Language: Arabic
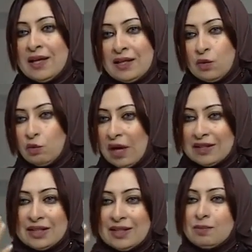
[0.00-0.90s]
يعني
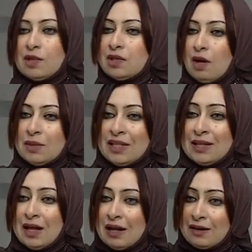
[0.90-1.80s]
من عشان
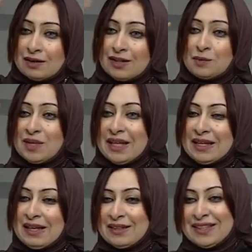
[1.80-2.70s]
تطبقي اللي بتاعي. عشان
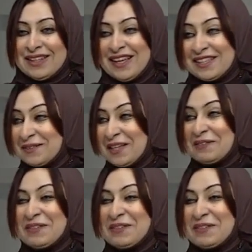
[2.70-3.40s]
اطبق الموضوع ده